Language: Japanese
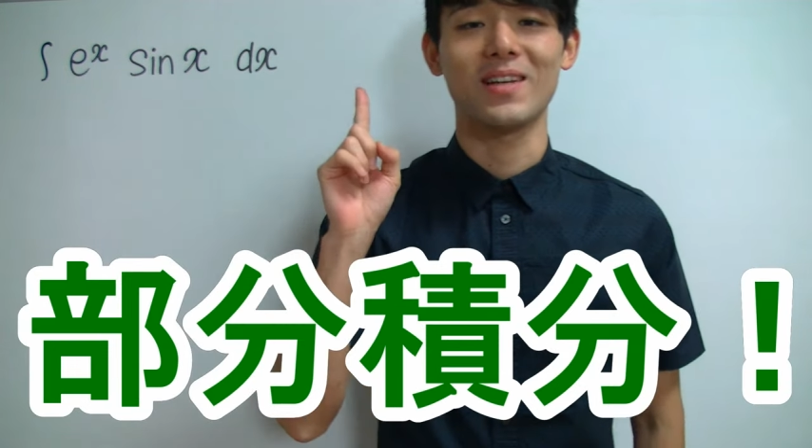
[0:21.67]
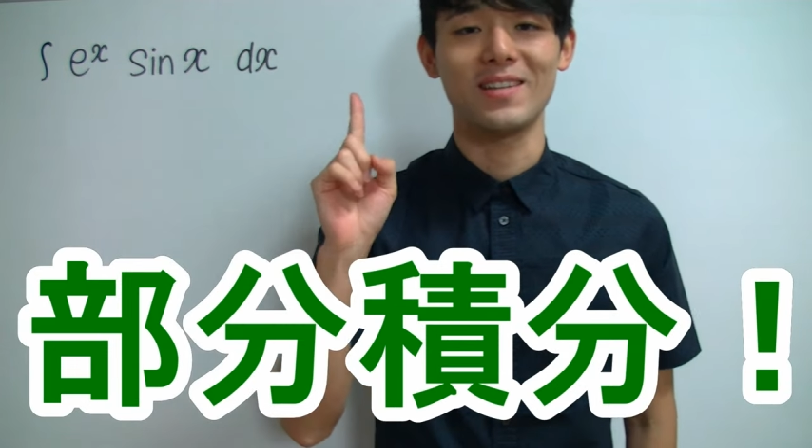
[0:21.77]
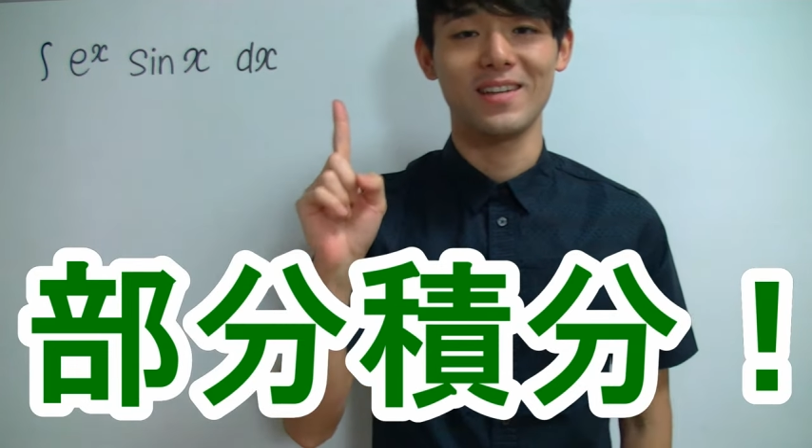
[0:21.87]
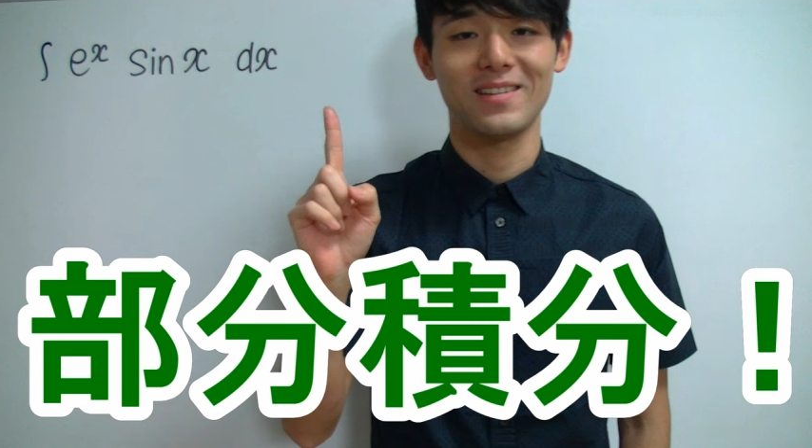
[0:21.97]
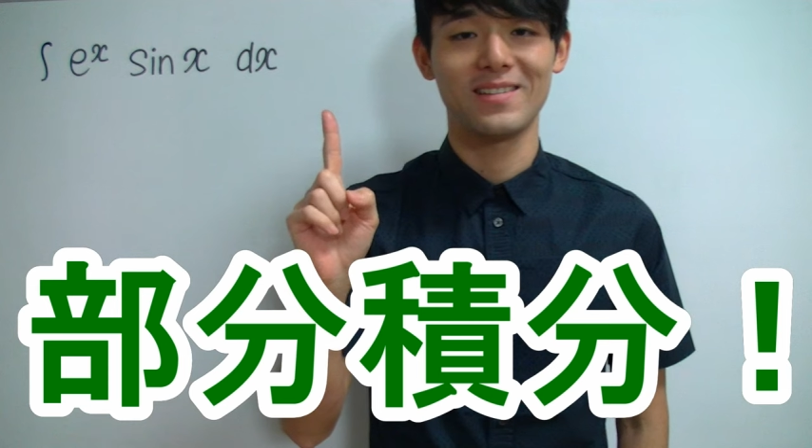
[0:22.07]
うだよ
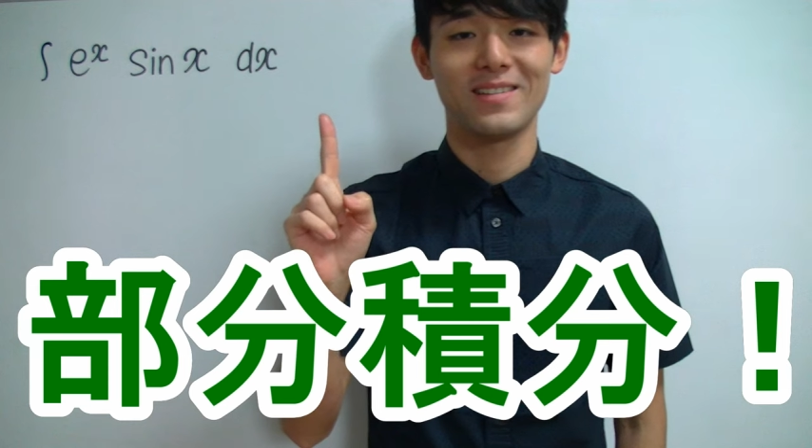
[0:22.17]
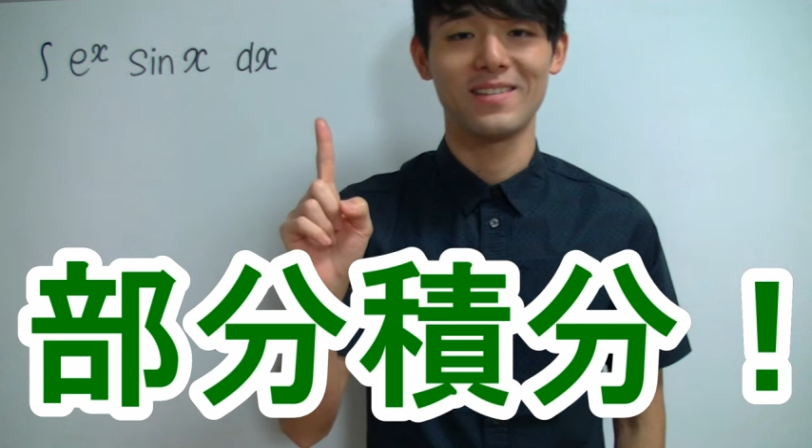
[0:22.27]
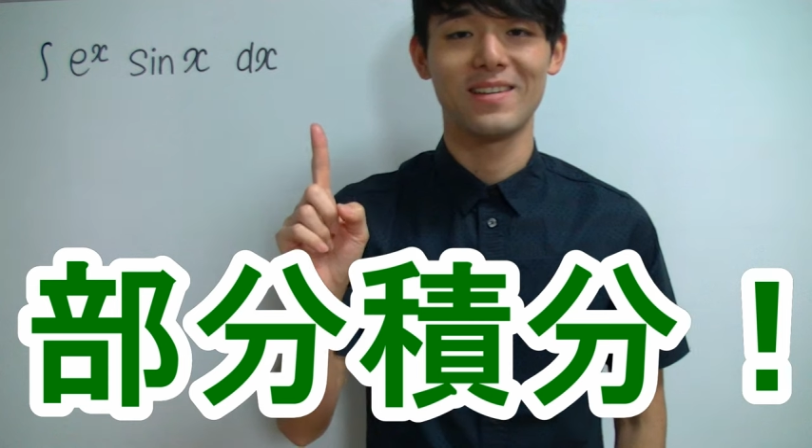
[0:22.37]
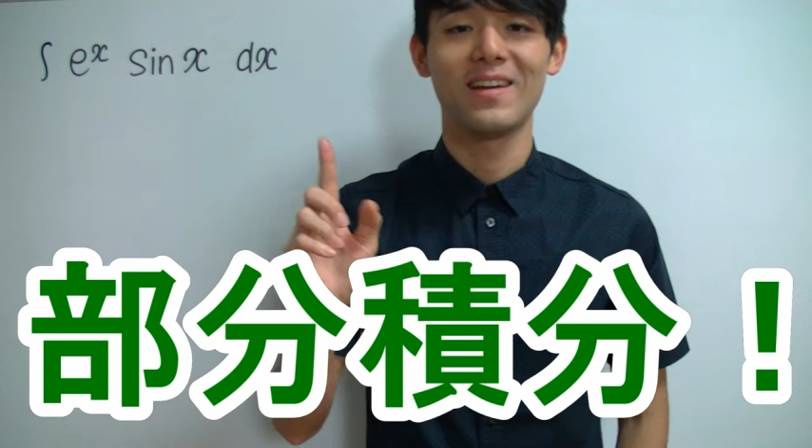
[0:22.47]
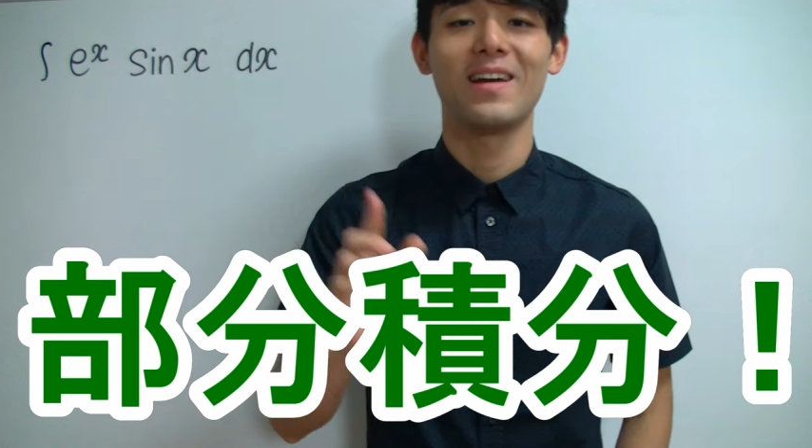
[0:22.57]
ね。
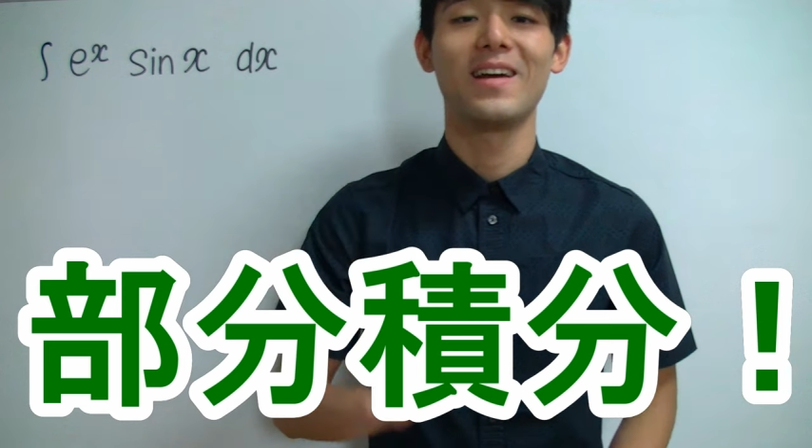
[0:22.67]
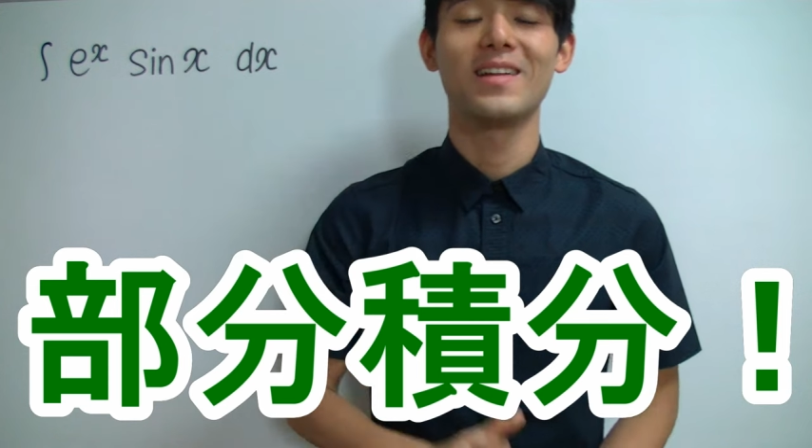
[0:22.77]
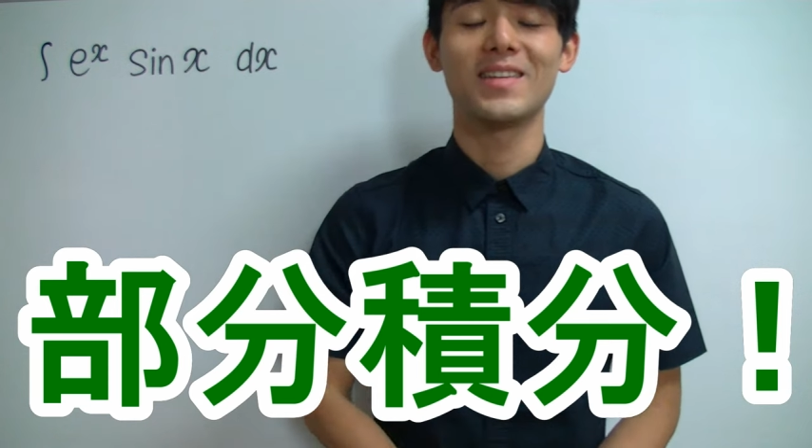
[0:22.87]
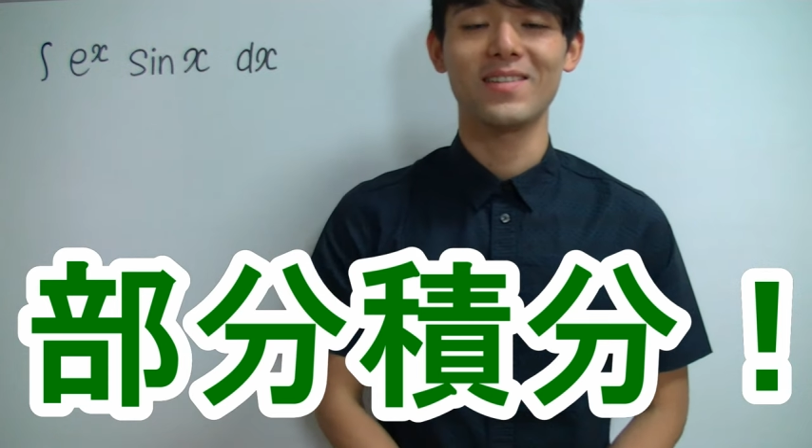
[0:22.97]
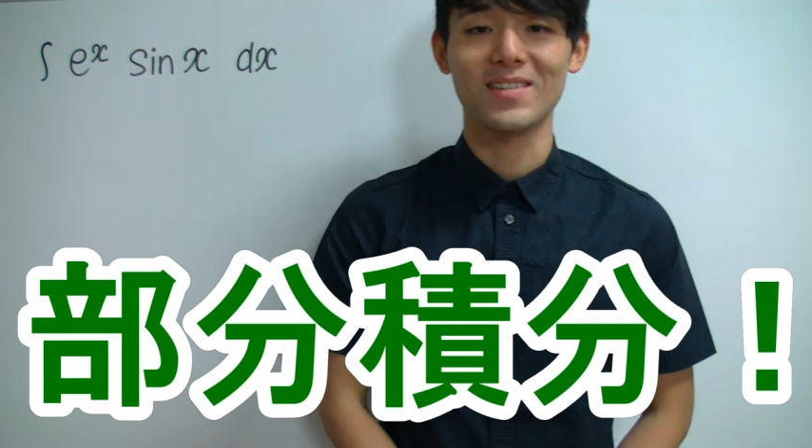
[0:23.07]

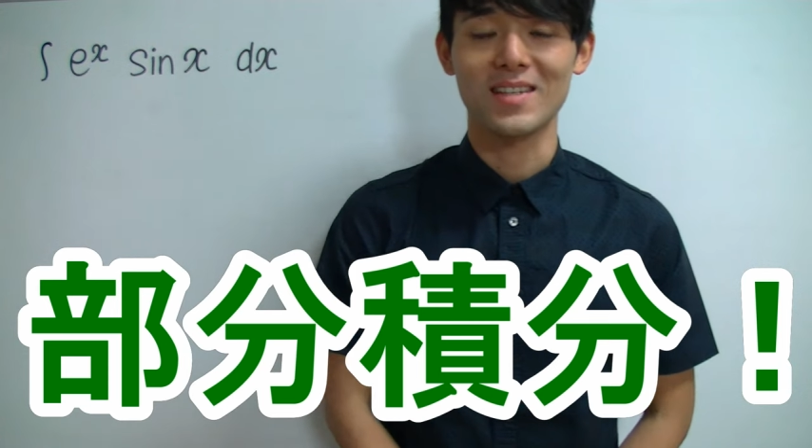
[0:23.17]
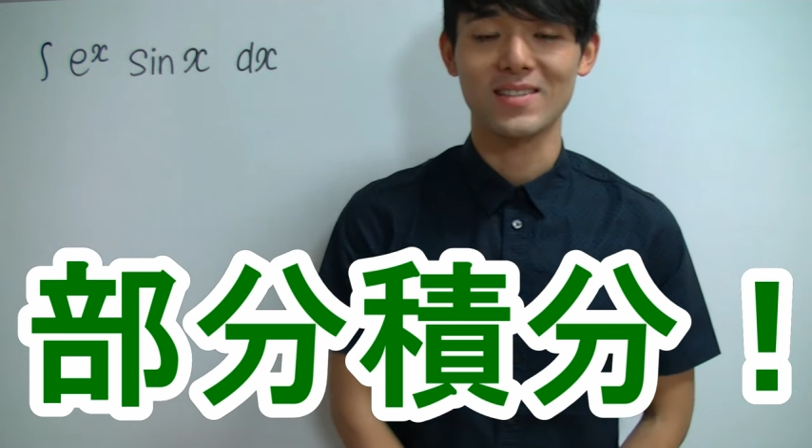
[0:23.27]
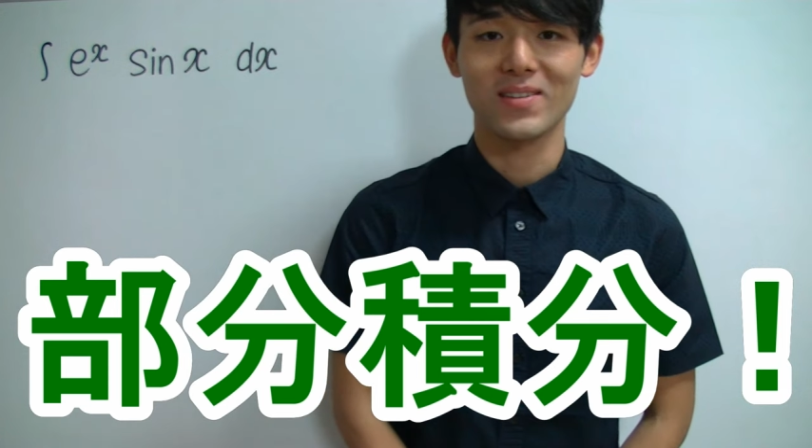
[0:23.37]
では早